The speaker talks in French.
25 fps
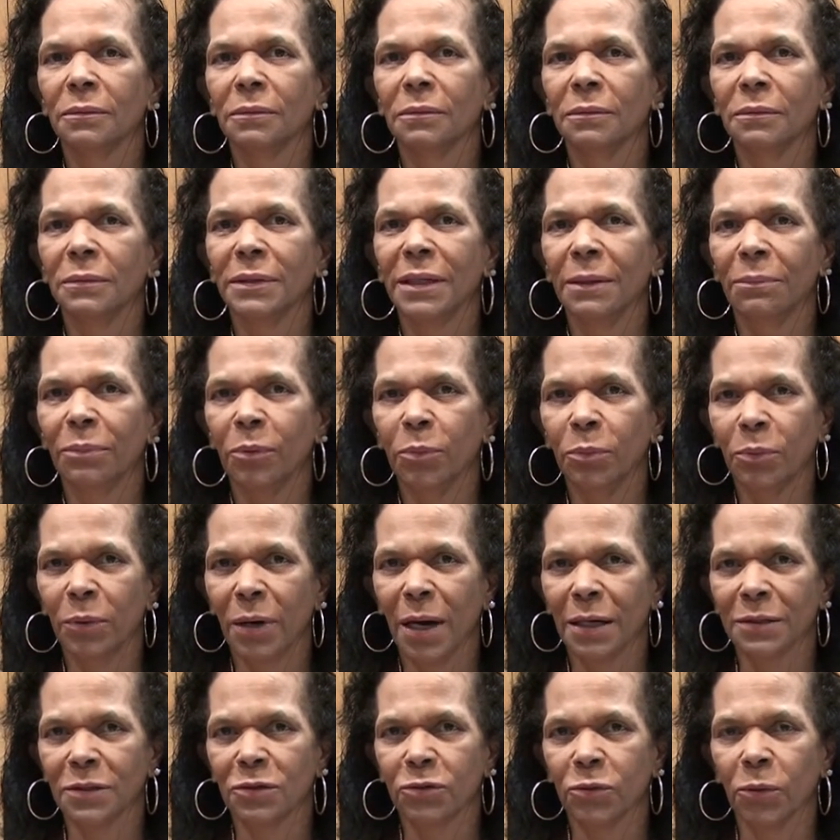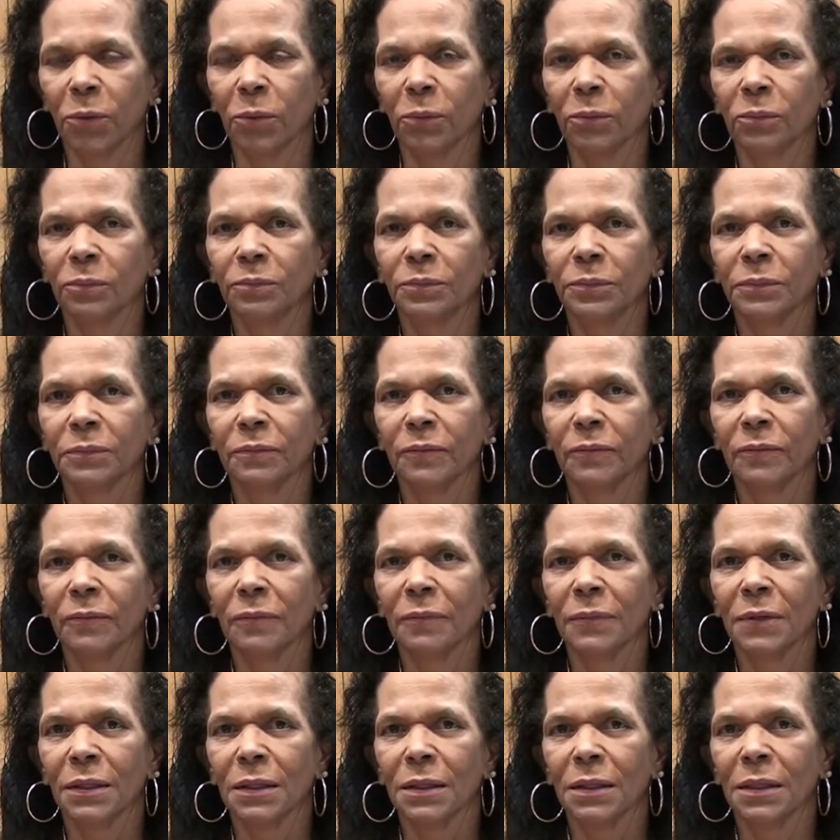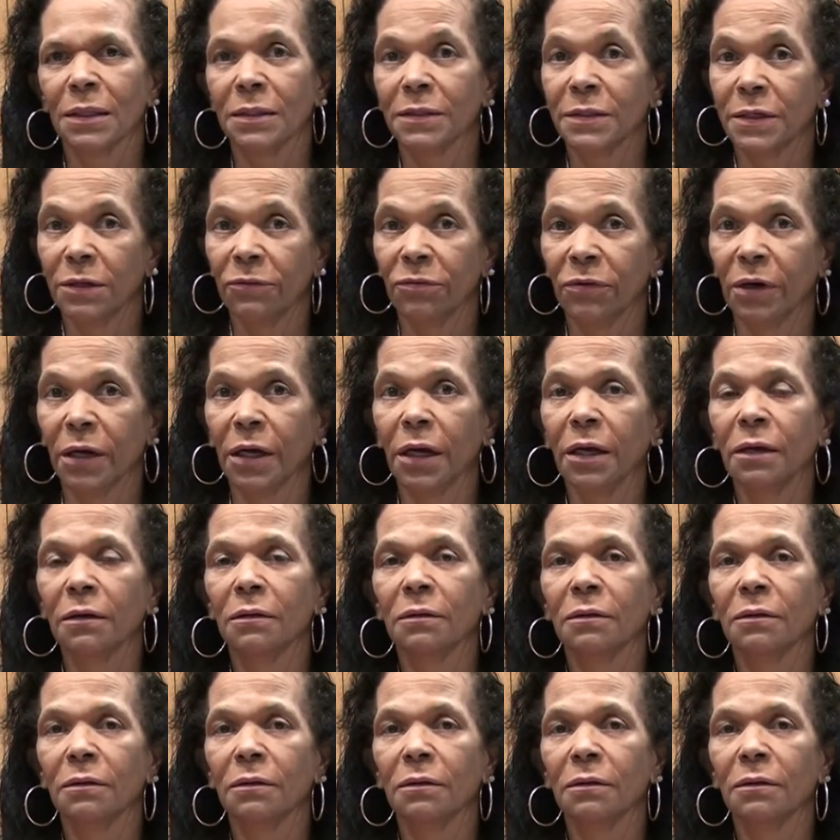des populations. C'est vrai,